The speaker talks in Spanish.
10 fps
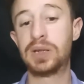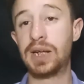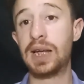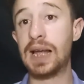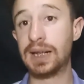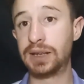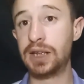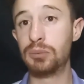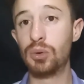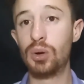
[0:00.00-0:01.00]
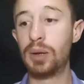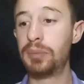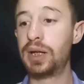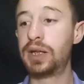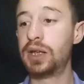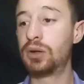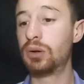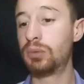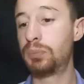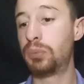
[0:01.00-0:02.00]
que lastimó a
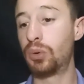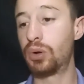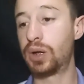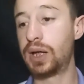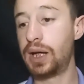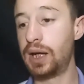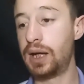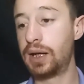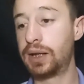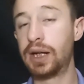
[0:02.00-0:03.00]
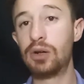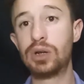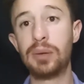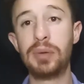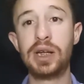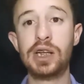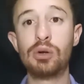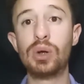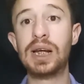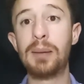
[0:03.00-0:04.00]
México porque creo que
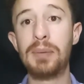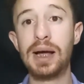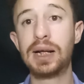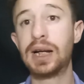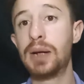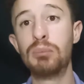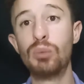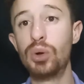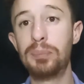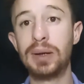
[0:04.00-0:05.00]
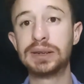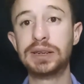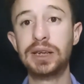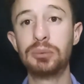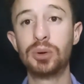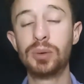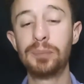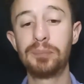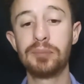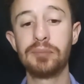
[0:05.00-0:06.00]
México en la marca es muy pasivo,
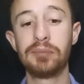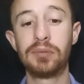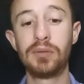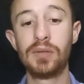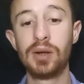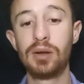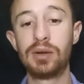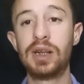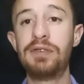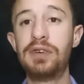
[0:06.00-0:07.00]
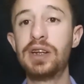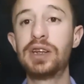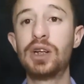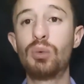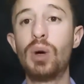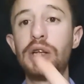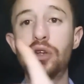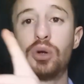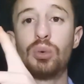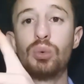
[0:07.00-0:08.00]
defiende
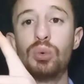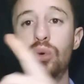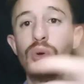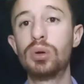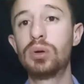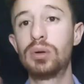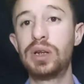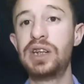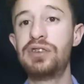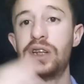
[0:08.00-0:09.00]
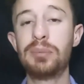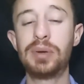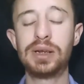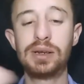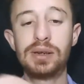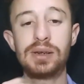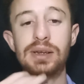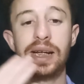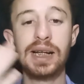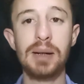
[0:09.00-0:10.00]
4-1 y siempre
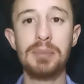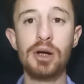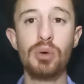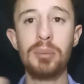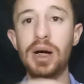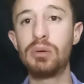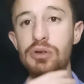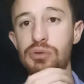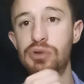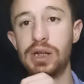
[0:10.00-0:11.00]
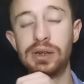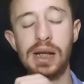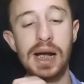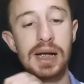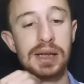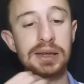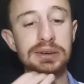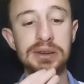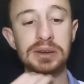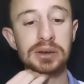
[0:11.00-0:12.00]
deja mano a mano a sus
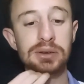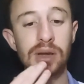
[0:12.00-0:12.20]
centrales,